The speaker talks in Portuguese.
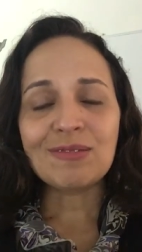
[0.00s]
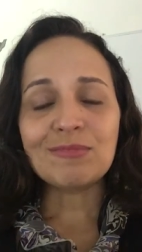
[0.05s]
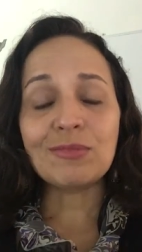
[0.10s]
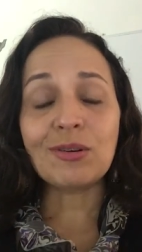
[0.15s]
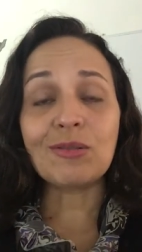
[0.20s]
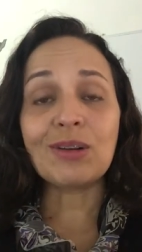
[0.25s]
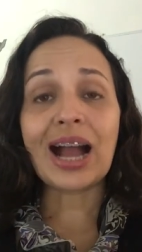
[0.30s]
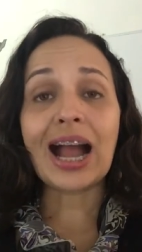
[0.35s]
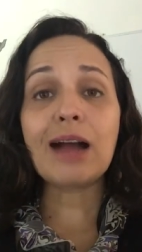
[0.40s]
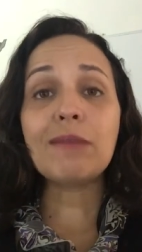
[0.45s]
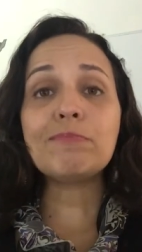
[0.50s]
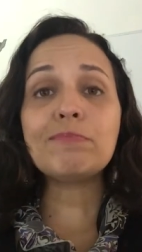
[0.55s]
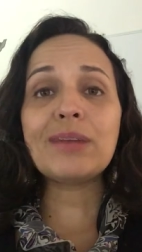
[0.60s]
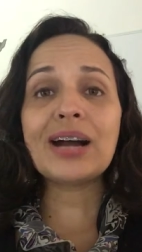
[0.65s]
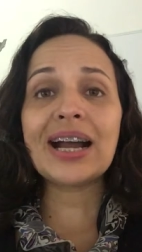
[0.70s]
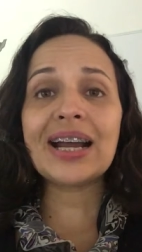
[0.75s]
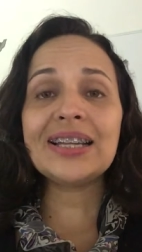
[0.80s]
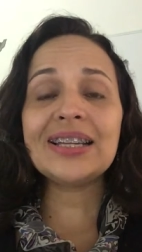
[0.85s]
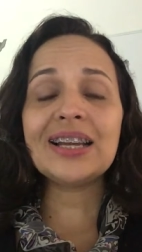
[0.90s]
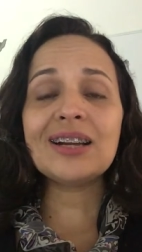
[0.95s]
Bom, a
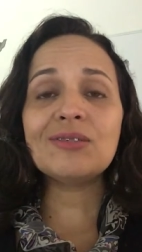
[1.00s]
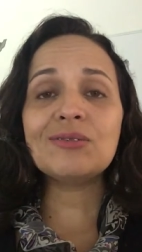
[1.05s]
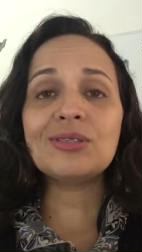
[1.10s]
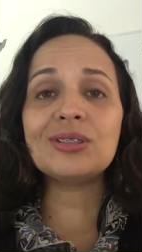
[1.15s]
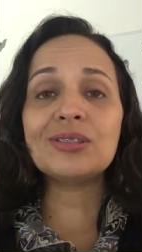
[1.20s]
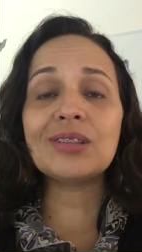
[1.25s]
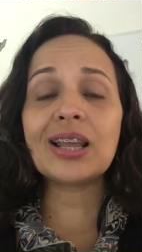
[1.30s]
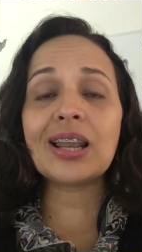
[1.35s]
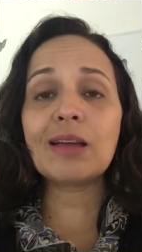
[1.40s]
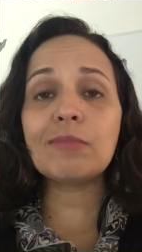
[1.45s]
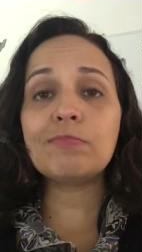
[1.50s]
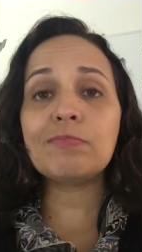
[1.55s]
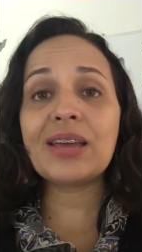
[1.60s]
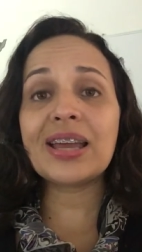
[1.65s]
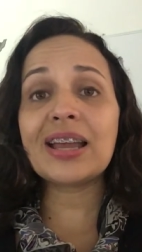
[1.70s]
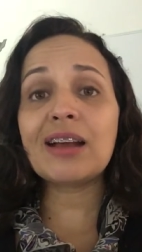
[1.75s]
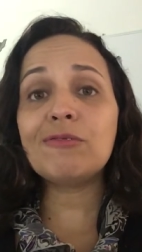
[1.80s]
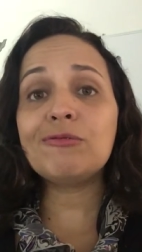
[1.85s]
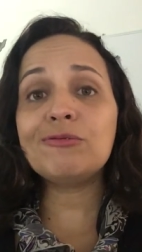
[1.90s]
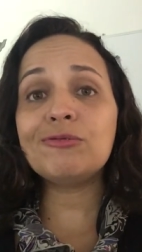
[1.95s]
palha, quando ela
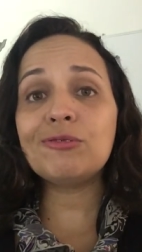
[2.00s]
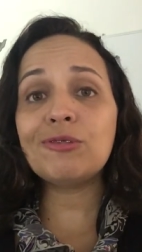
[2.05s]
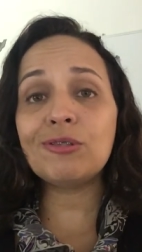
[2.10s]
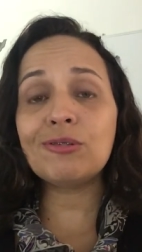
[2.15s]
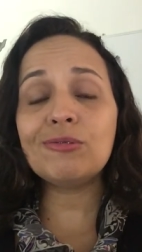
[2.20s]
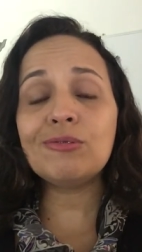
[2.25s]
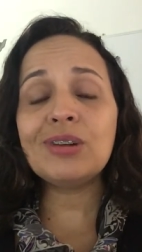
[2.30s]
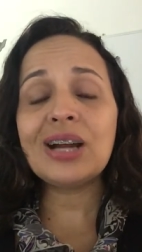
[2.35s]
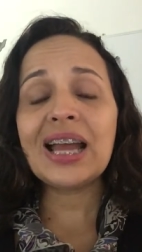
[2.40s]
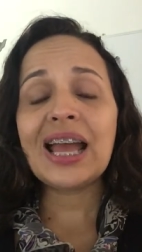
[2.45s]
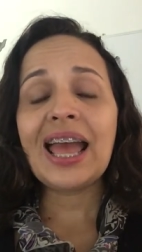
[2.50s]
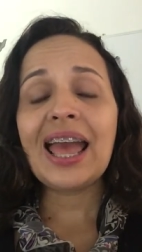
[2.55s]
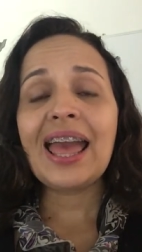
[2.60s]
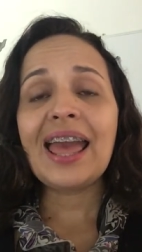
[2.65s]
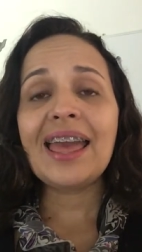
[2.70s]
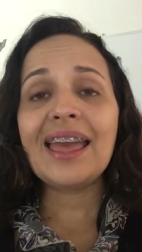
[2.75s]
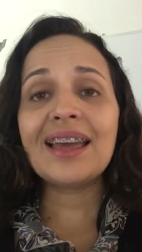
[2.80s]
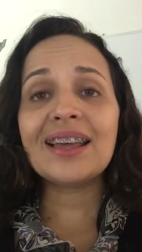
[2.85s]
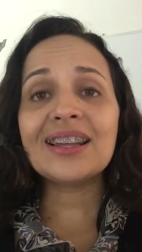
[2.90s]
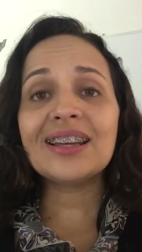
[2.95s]
pega fogo,
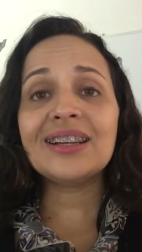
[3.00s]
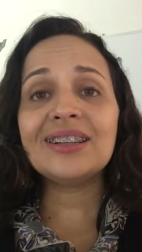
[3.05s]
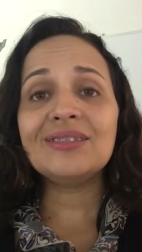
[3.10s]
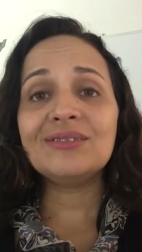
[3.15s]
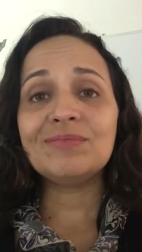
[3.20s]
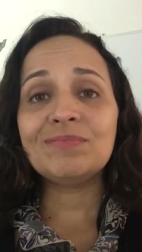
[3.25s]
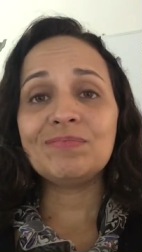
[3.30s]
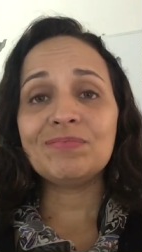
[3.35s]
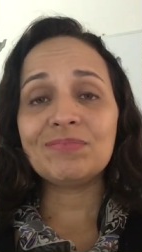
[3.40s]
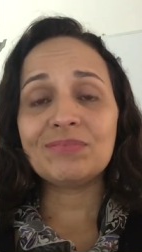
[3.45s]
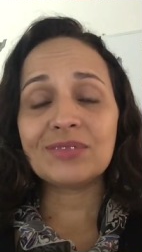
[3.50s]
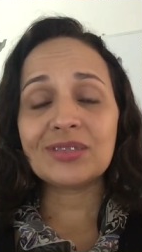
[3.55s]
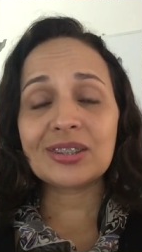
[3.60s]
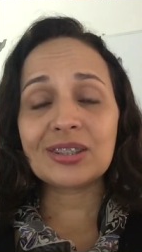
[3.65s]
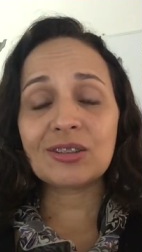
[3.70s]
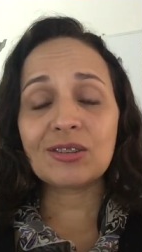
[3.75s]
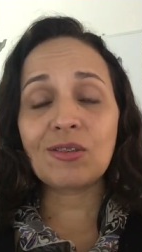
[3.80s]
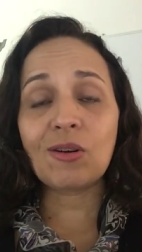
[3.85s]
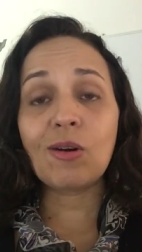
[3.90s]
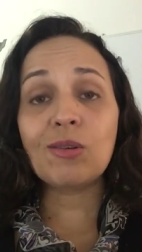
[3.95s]
ela
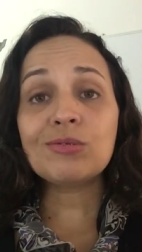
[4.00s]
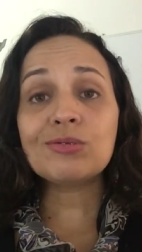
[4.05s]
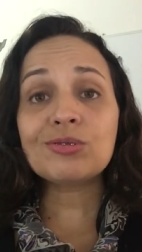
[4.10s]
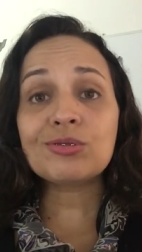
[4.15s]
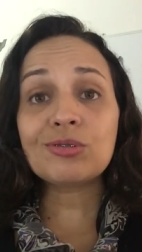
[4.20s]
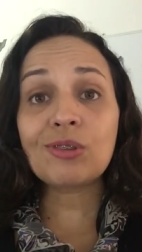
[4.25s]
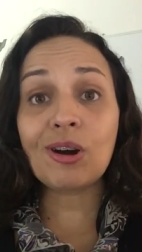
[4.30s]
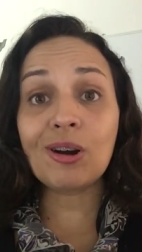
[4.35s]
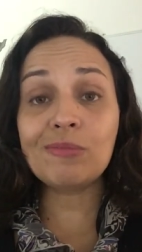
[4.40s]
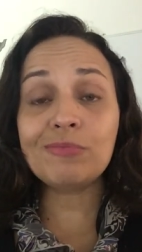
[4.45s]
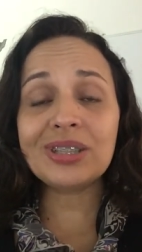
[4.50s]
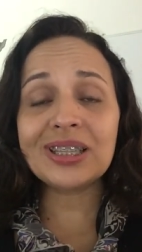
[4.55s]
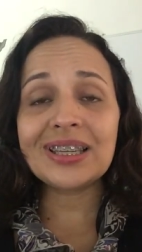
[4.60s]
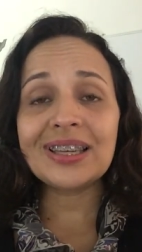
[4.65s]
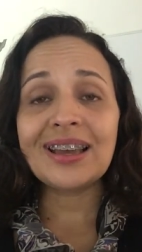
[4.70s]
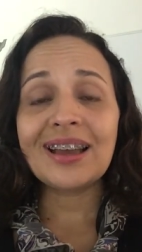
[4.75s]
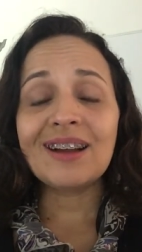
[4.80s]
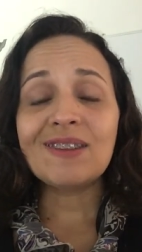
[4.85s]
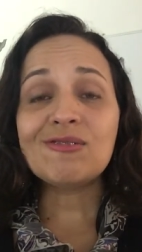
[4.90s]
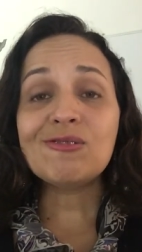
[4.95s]
consome
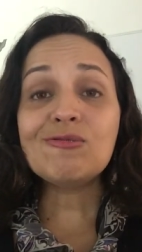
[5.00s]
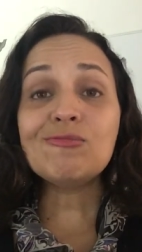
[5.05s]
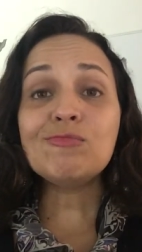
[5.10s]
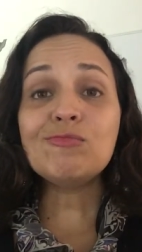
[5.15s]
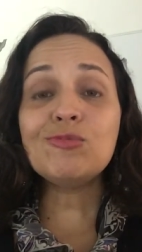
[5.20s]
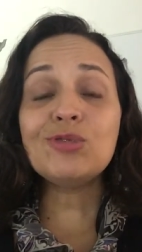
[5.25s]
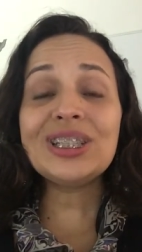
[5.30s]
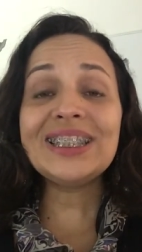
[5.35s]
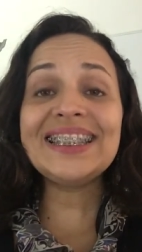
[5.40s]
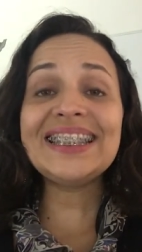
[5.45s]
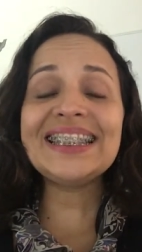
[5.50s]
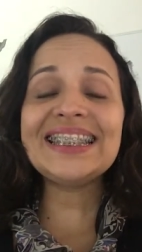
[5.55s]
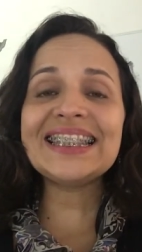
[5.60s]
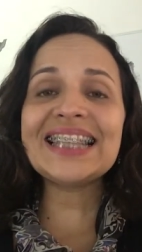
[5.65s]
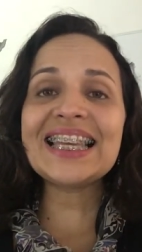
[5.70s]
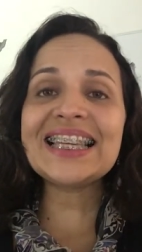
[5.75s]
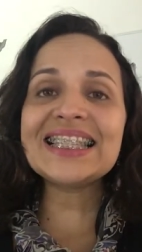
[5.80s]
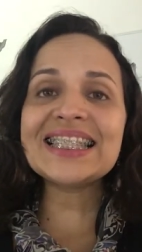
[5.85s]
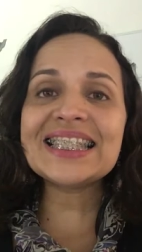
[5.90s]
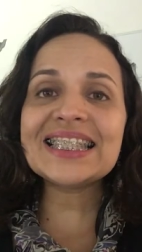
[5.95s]
com muita
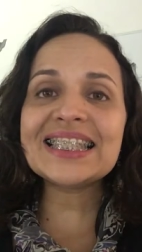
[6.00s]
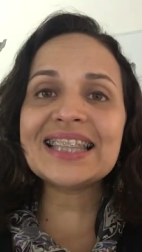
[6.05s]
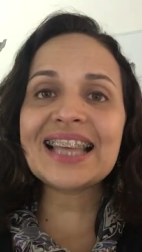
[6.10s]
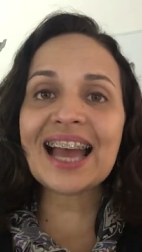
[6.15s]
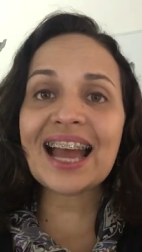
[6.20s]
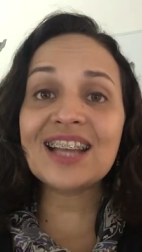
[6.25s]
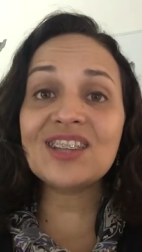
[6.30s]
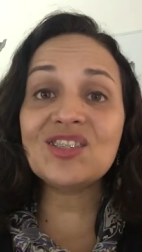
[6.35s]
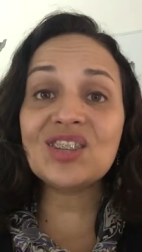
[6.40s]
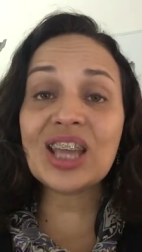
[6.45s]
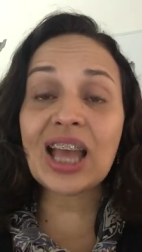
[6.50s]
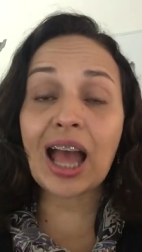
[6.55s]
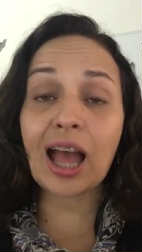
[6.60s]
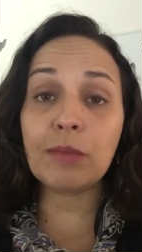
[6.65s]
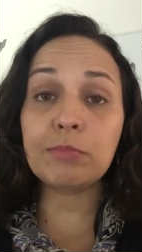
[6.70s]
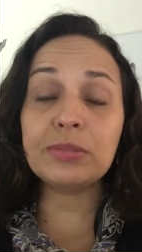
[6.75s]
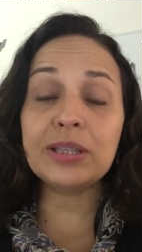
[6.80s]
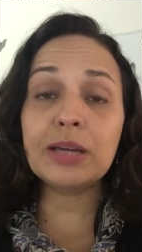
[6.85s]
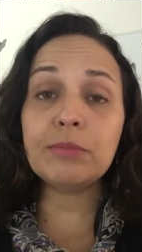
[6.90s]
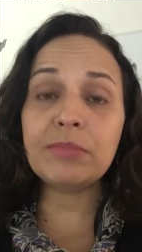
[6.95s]
intensidade e
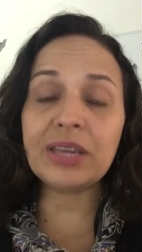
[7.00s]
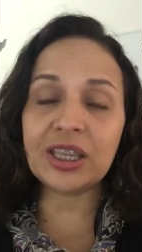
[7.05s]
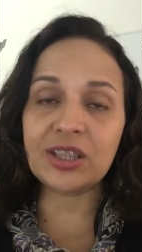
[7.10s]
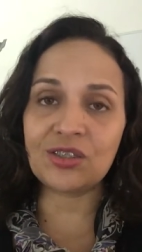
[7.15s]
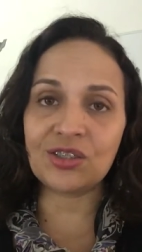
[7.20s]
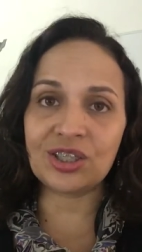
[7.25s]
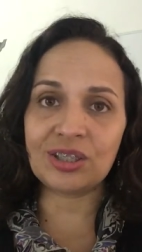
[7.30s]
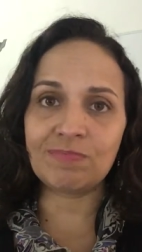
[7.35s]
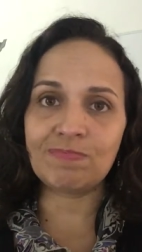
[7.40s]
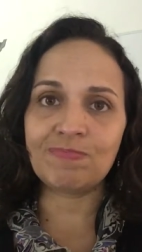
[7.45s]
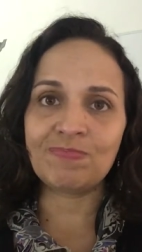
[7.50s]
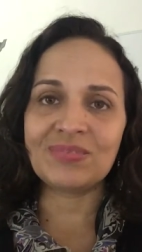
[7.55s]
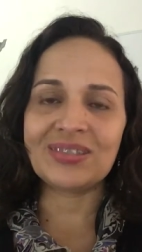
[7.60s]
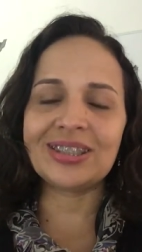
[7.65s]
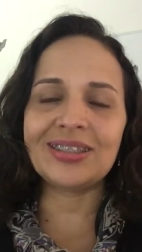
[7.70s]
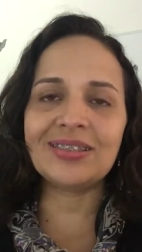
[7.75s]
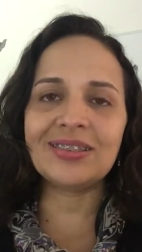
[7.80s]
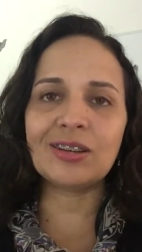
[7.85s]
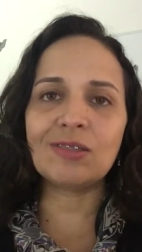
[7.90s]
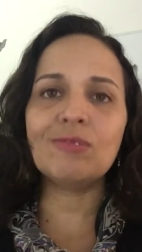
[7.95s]
rapidamente,
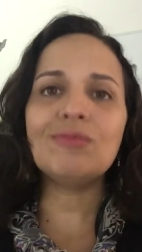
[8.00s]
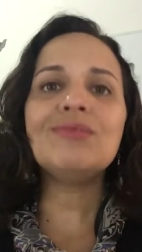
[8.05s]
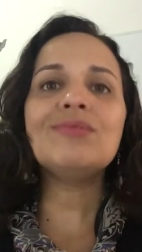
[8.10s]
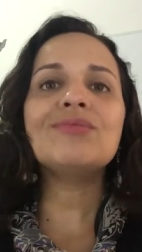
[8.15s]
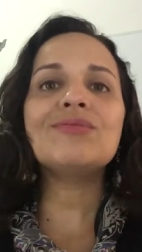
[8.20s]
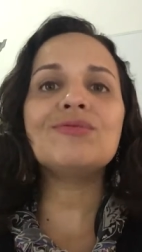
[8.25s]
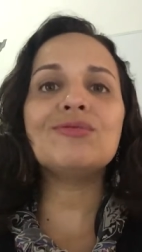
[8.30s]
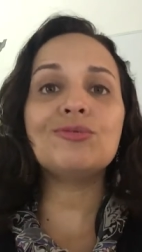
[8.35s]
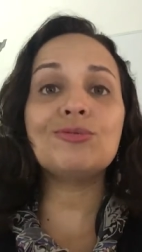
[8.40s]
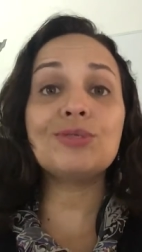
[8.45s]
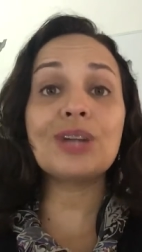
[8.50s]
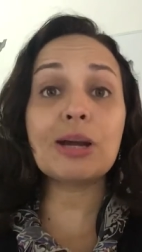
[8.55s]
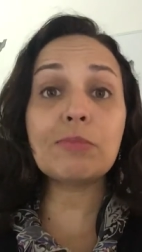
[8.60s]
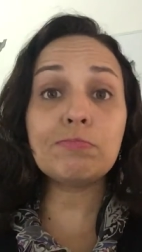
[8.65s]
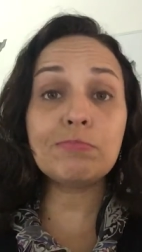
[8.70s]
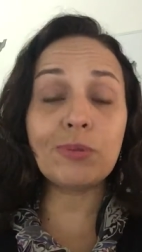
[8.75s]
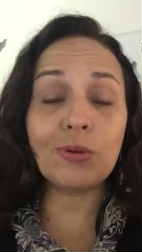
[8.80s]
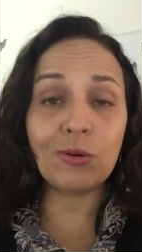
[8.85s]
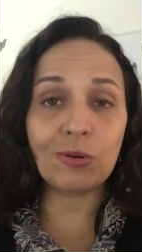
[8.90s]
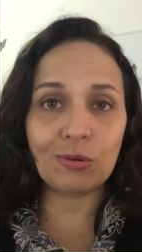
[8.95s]
então dura
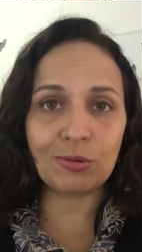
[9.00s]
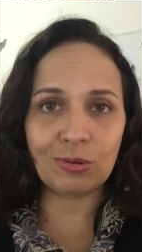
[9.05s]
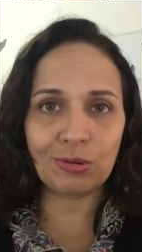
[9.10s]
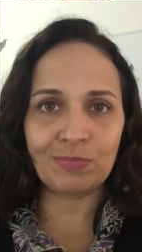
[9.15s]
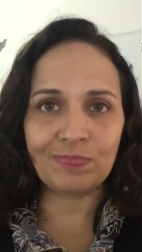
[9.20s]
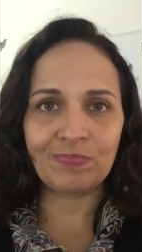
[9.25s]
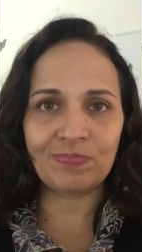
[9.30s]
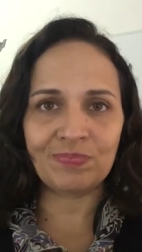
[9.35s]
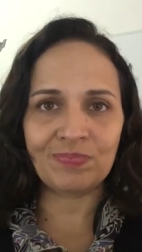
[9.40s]
pouco.